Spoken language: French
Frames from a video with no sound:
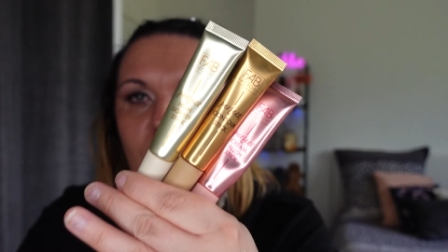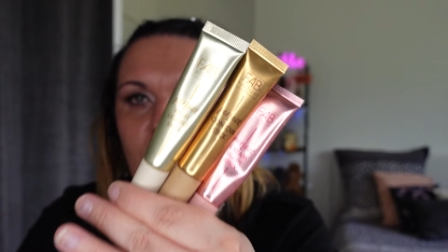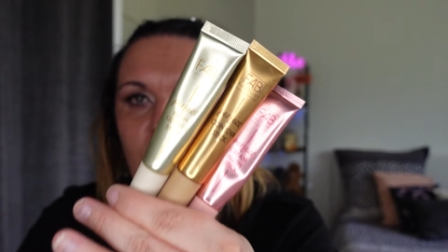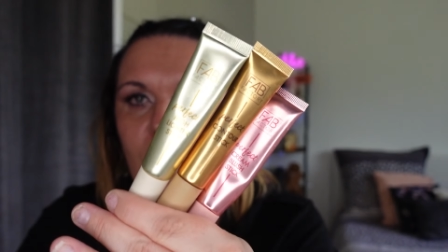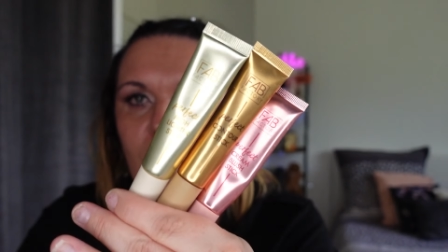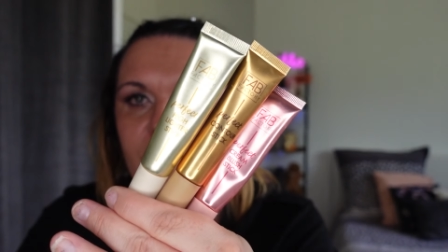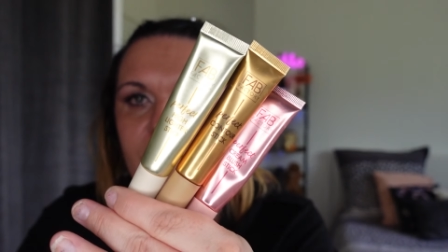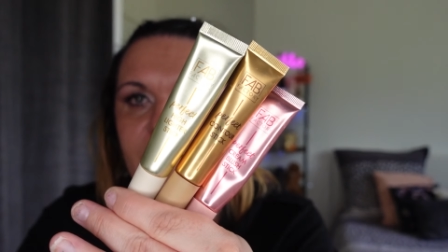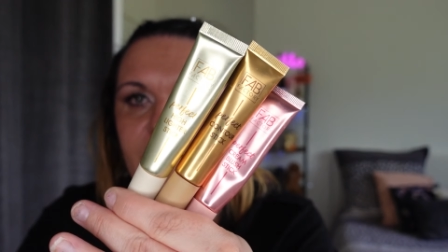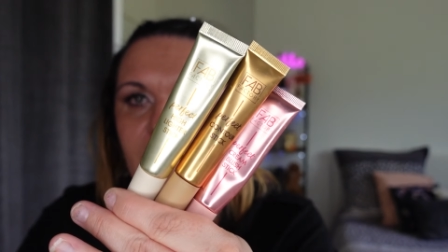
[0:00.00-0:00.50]

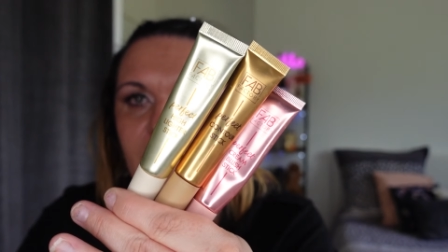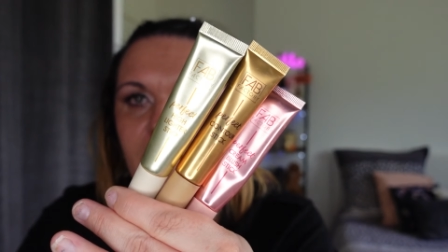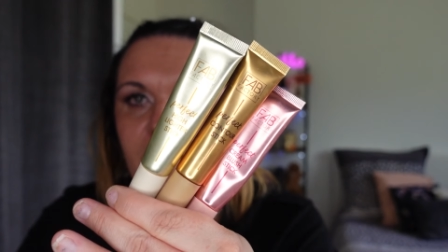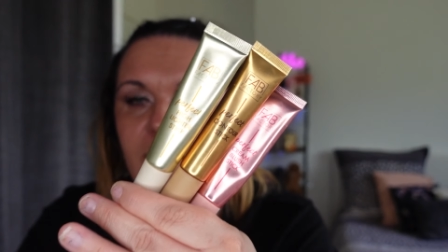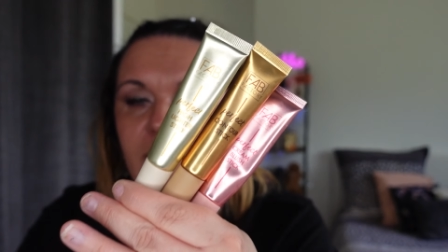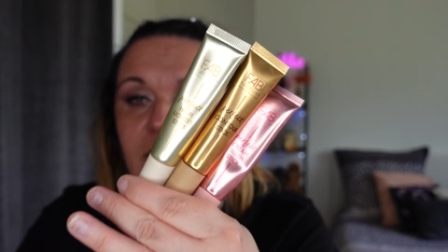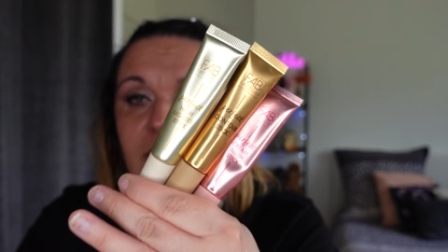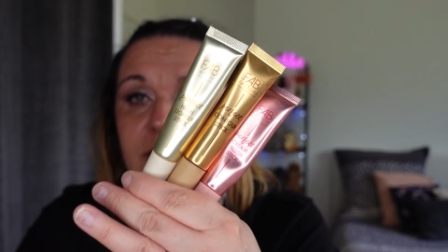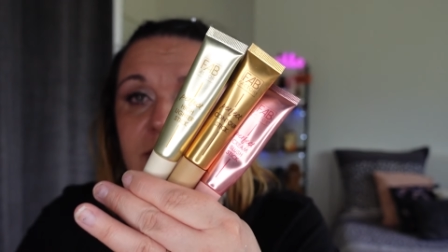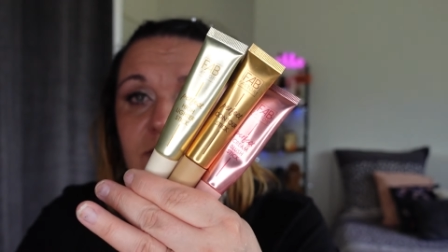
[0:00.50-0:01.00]
longtemps.
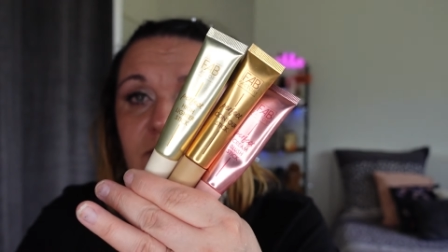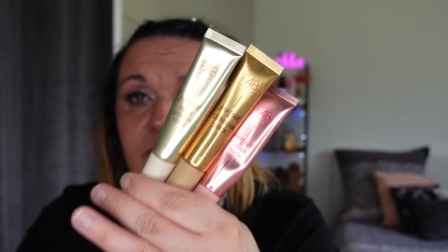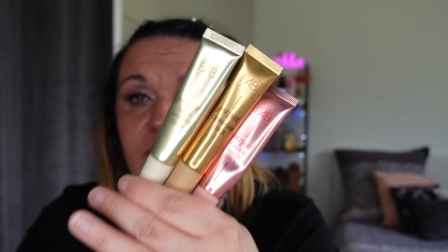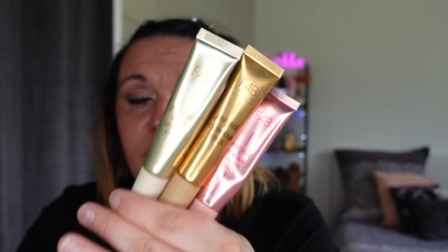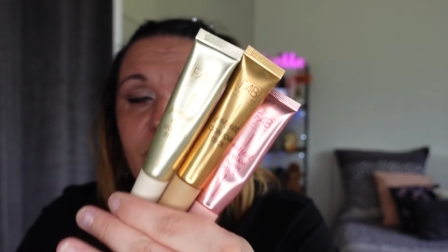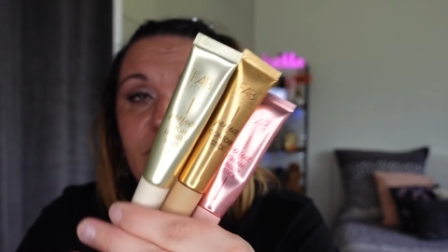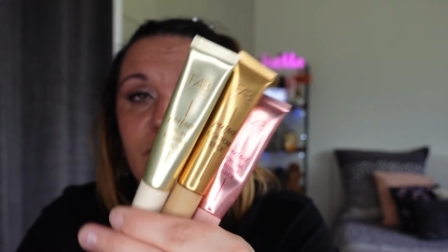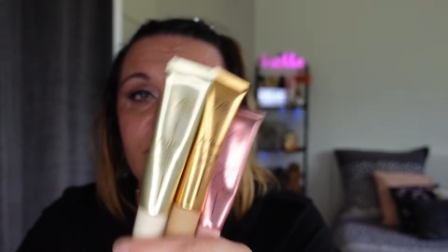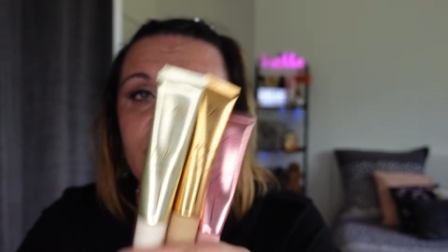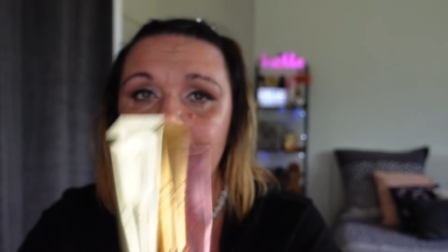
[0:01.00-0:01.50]
Ce sont des
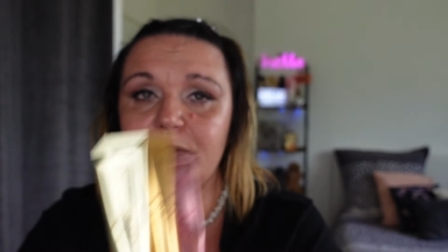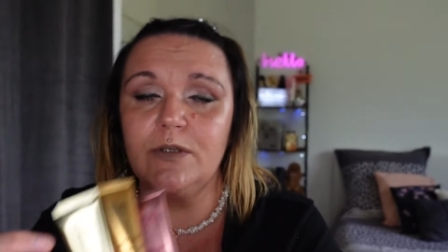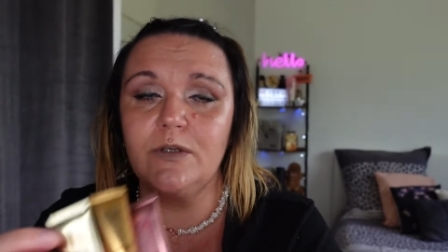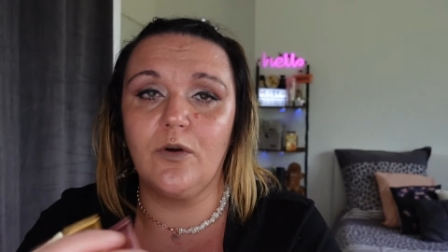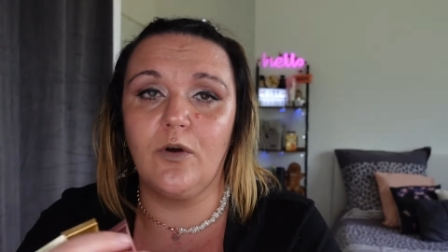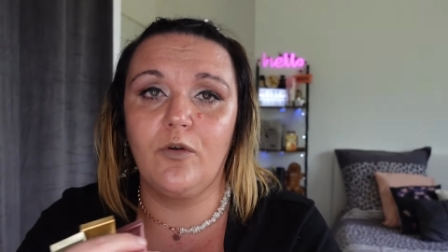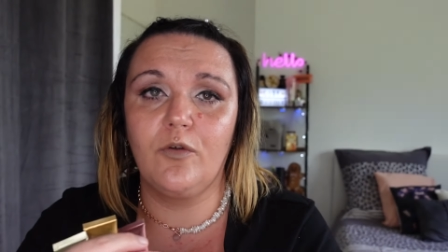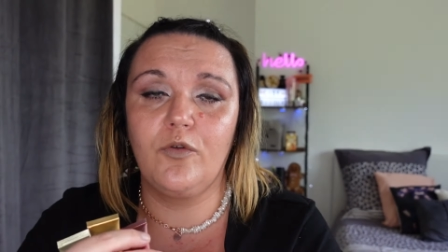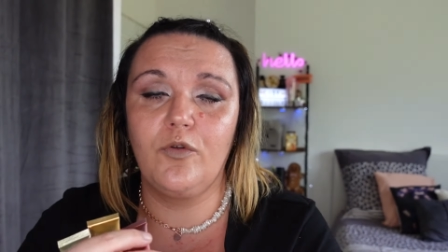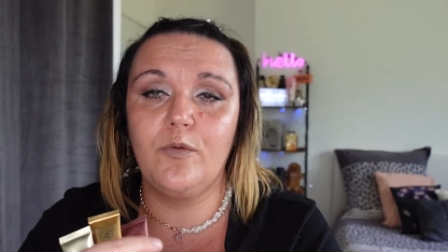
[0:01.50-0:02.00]
produits,
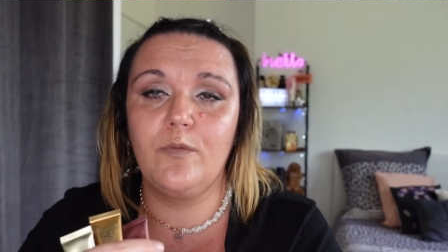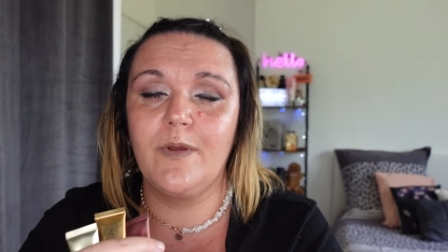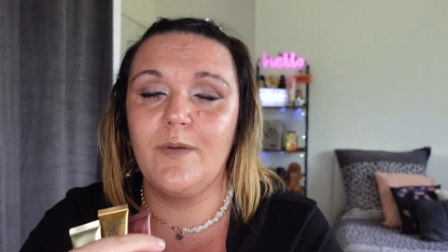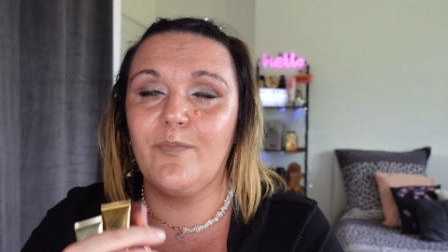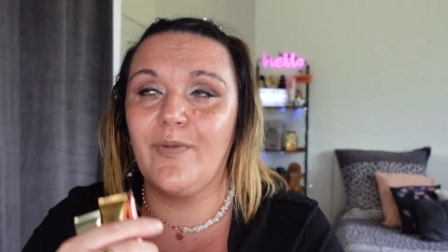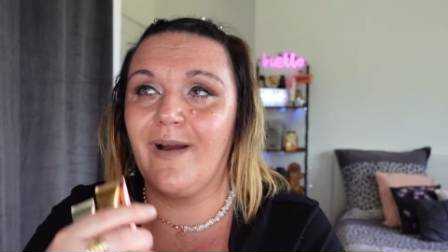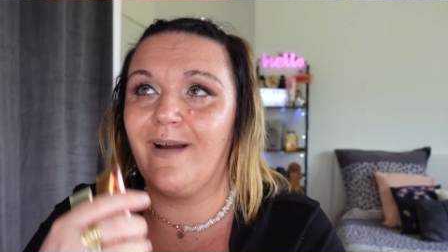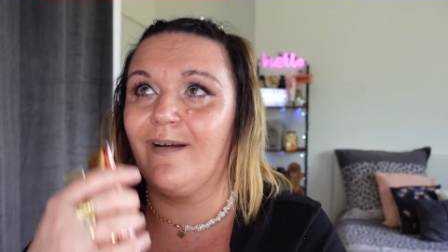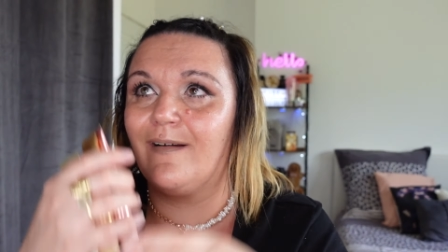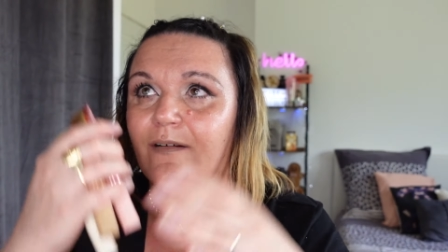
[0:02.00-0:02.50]
on ne met
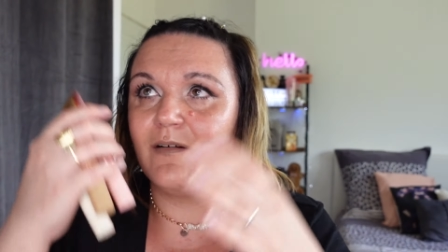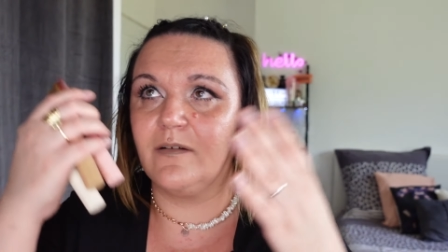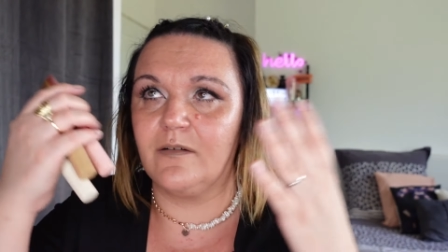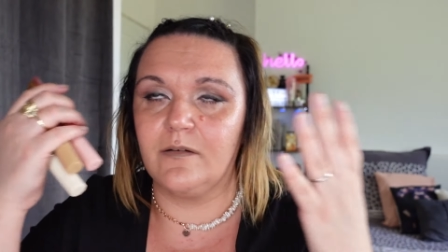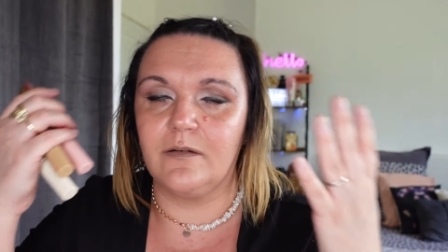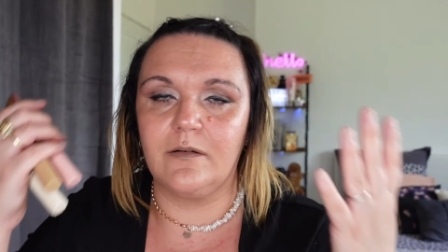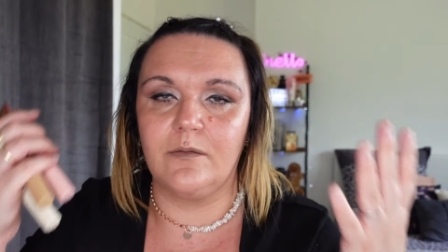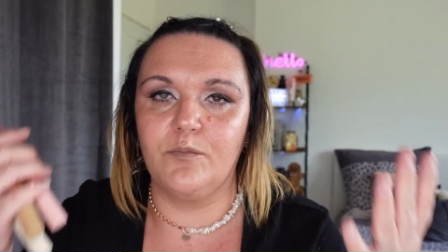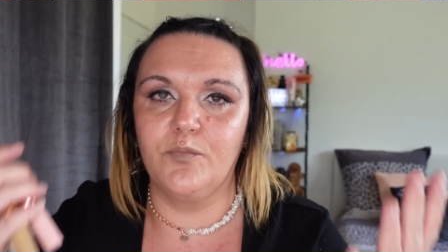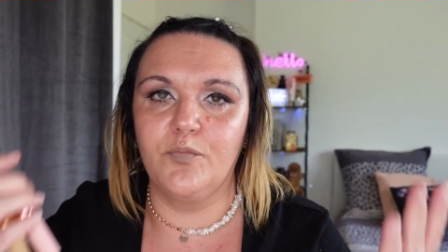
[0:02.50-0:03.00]
pas
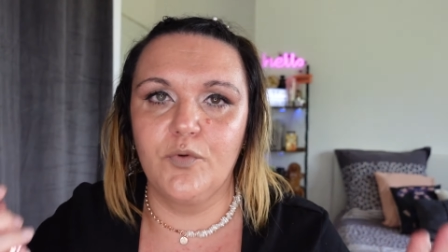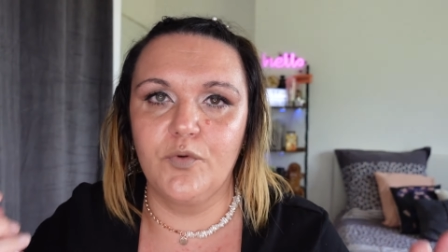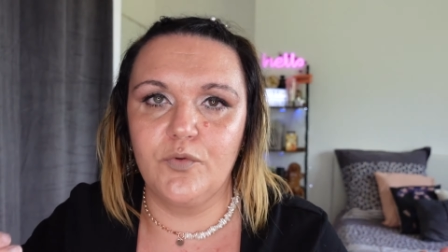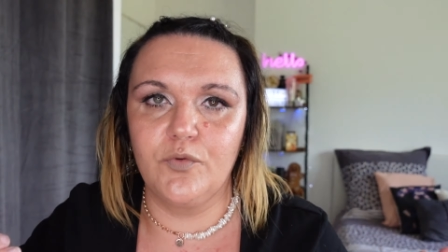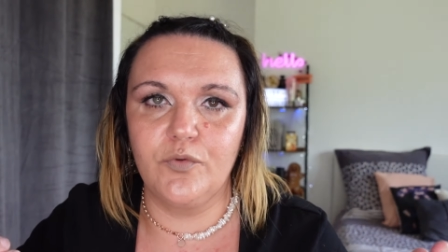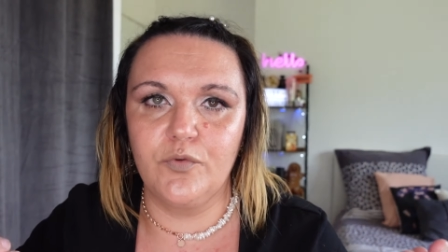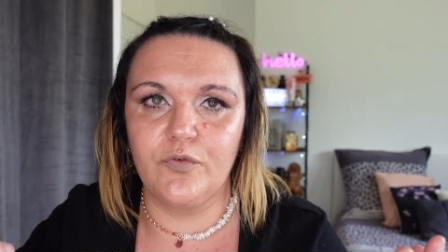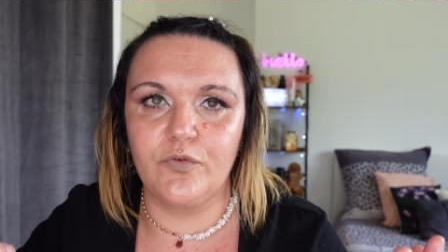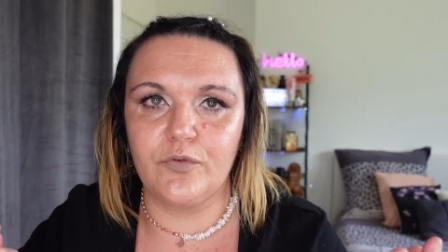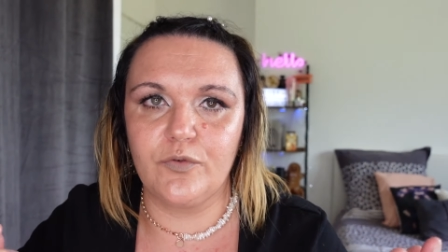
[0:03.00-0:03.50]
euh,
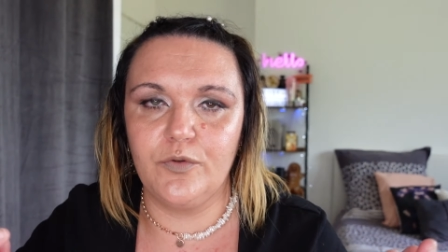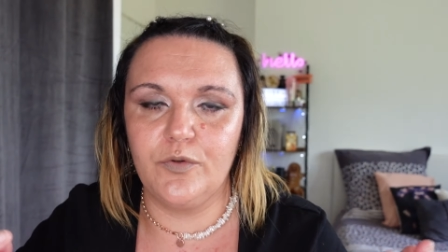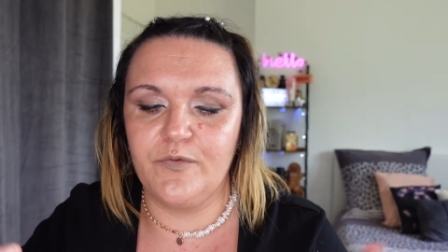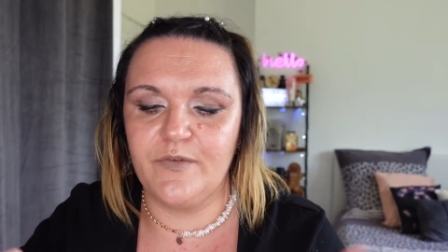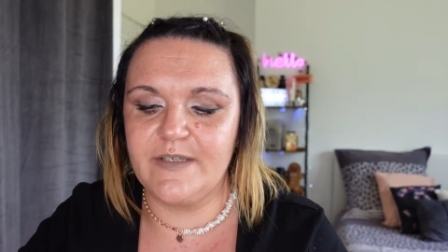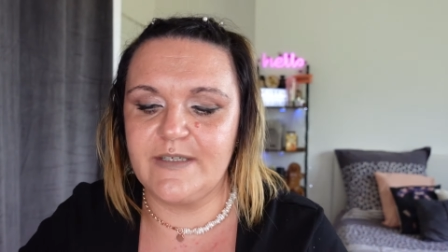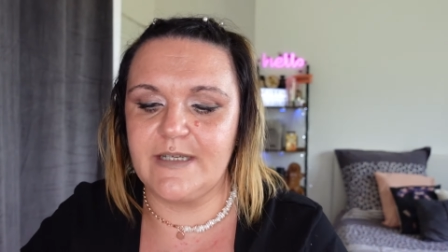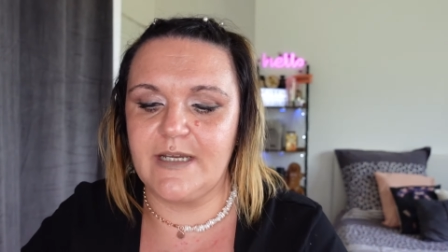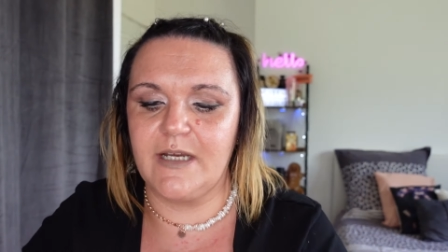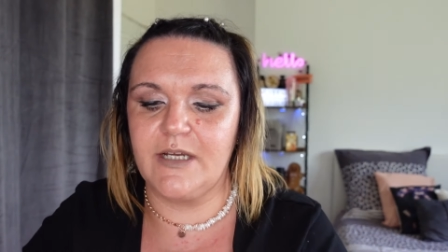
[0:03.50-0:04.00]
beaucoup sur le
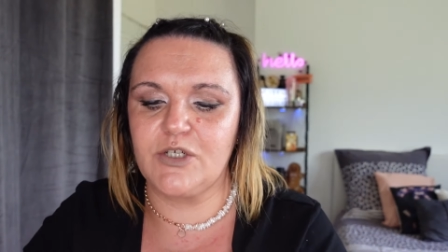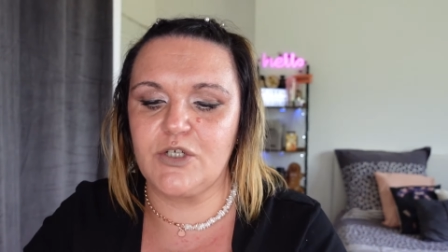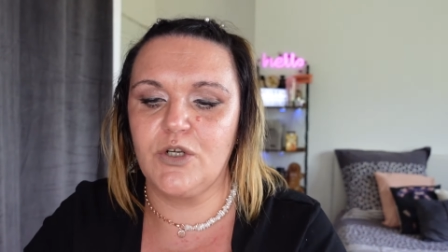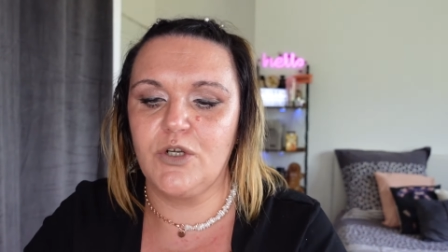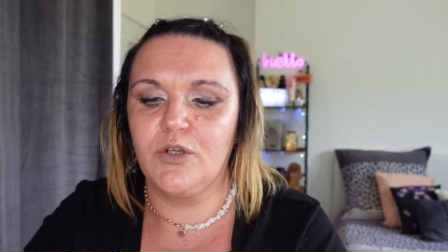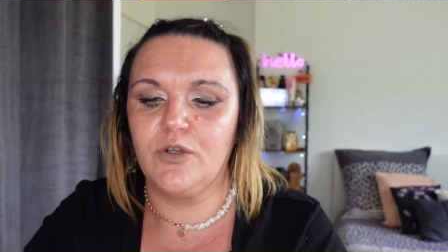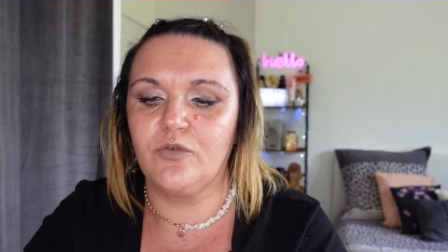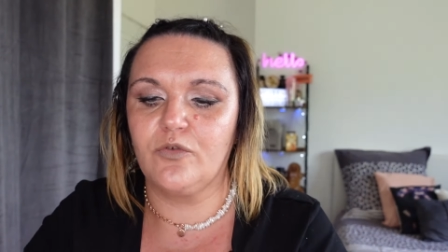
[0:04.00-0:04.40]
visage,